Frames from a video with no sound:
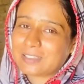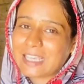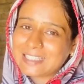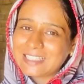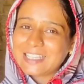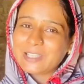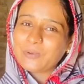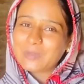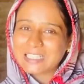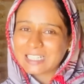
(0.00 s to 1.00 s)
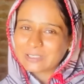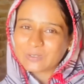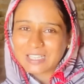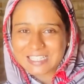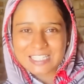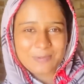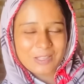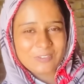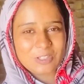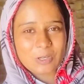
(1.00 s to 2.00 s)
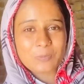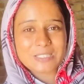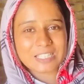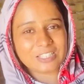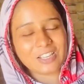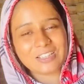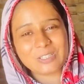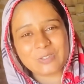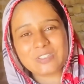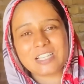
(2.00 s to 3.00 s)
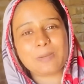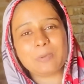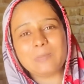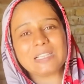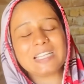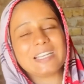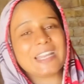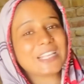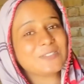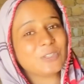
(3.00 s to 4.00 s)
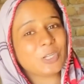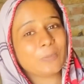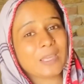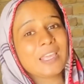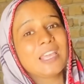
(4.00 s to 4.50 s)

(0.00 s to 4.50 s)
कैसी लगी उम्मीद करती हूँ कि आज की हमारी वीडियो पसंद आएगी तो इनशाला फिर मिलते हैं नेक्स्ट वीडियो में